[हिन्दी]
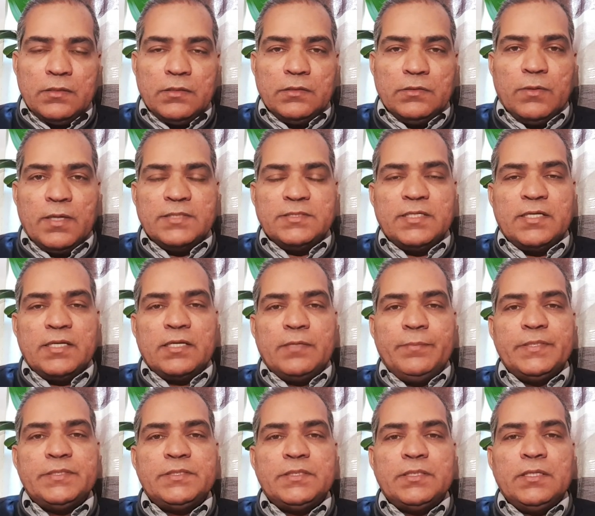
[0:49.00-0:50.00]

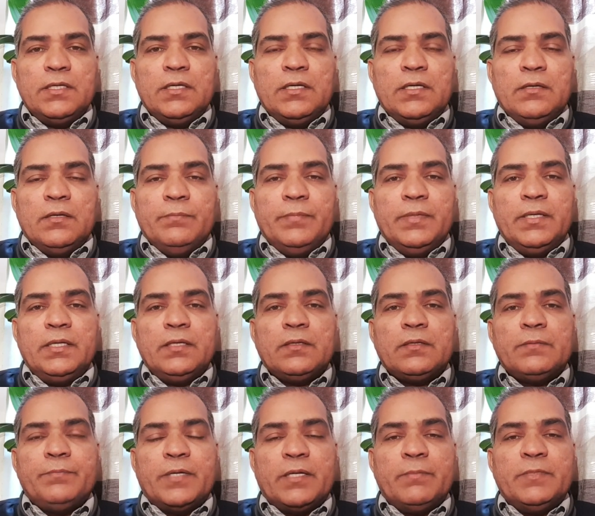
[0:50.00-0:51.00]
2021 में
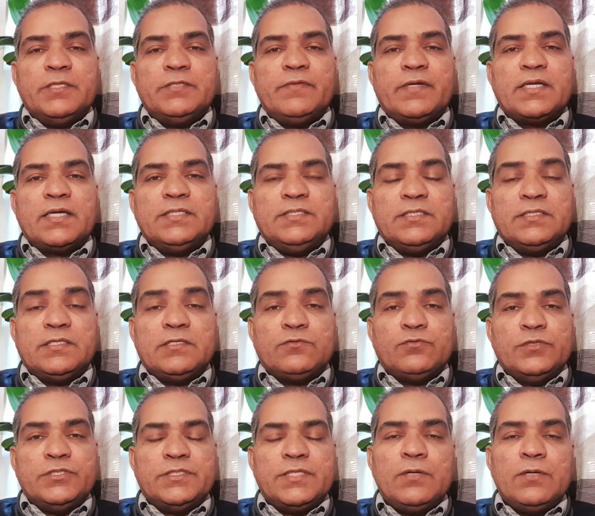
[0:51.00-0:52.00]
परमेश्वर का जैसा
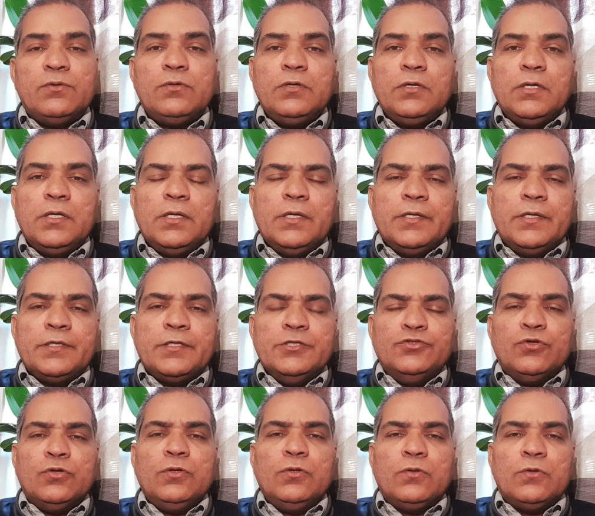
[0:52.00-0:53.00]
सोचता हूँ कि
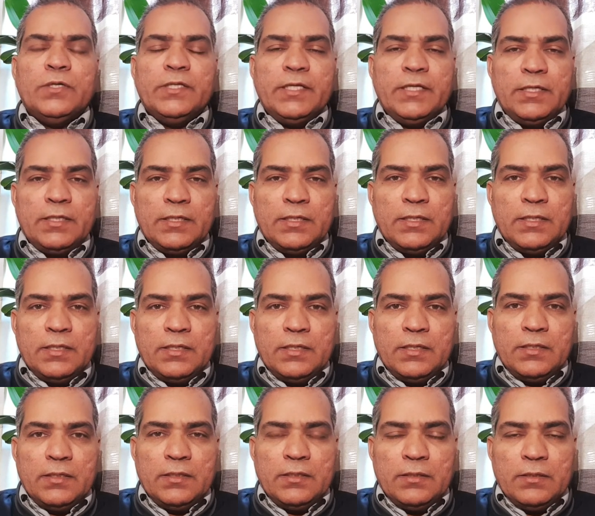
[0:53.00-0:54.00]
जो लोगों ने
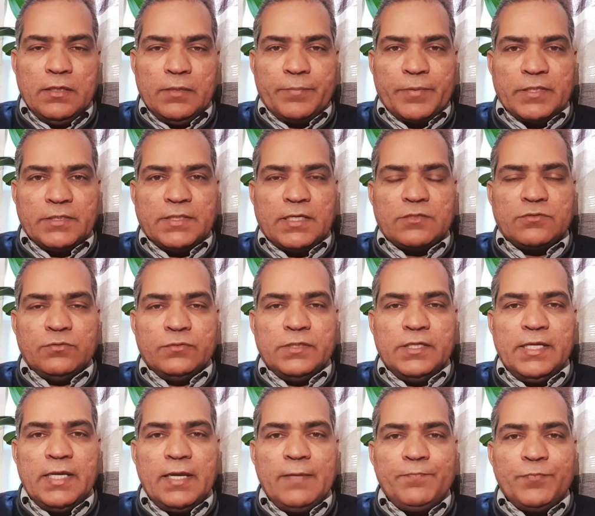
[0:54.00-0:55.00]
ये प्रचार सुन
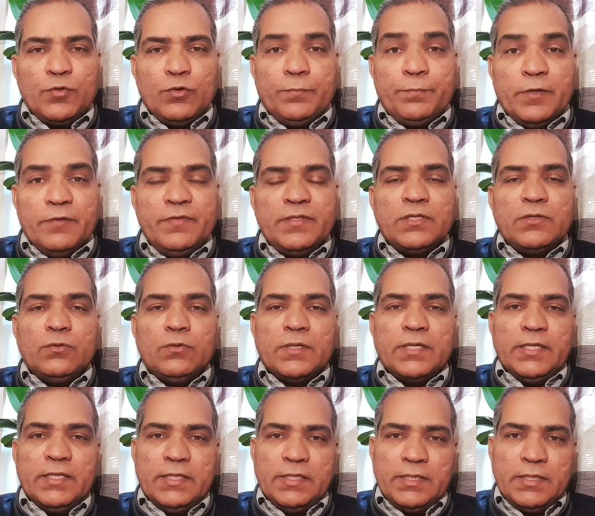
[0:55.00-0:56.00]
लिया वो पवित्र हो
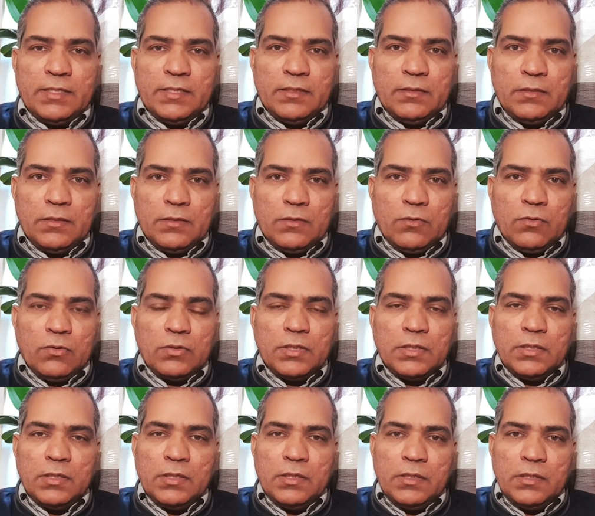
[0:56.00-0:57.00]
गए और
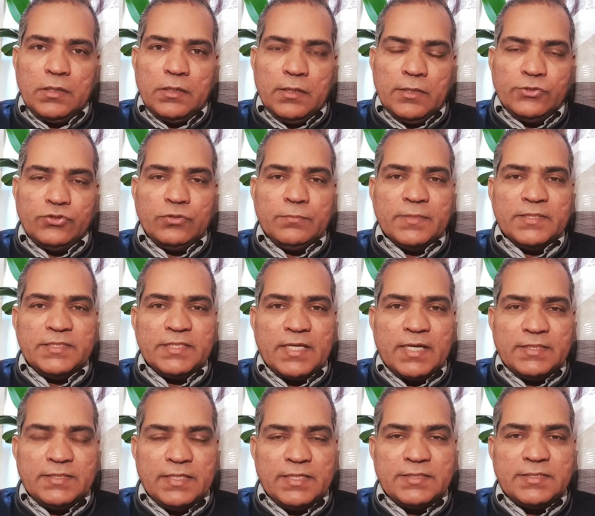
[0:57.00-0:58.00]
यशु मसीह का
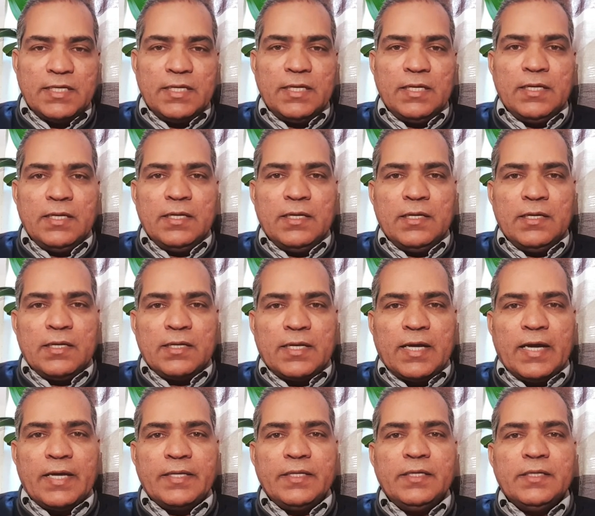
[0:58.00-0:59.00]
जैसा
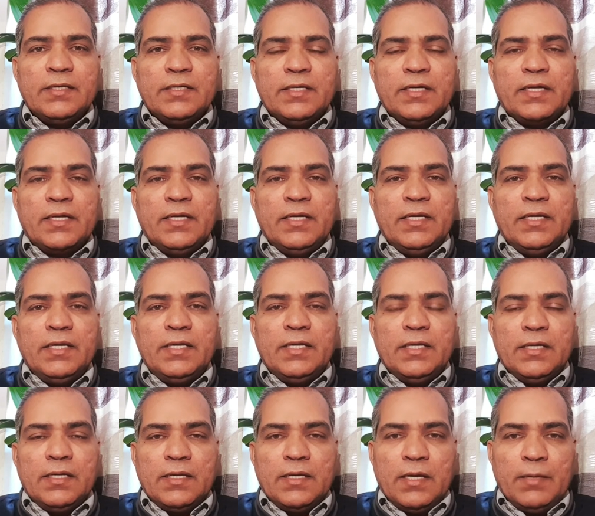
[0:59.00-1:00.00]
कार्य कर रहे हैं
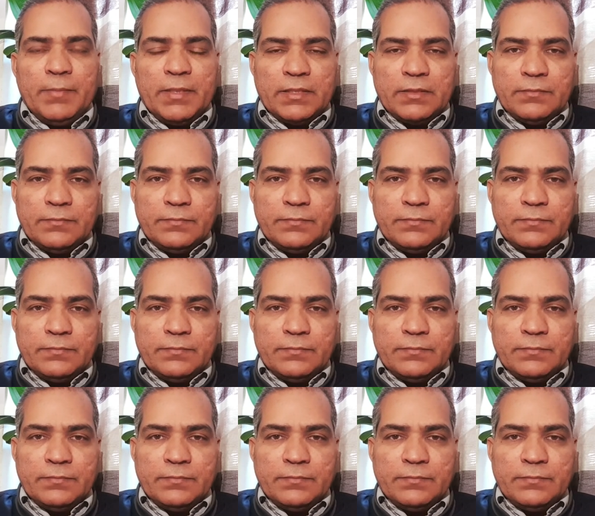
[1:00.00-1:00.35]
हमें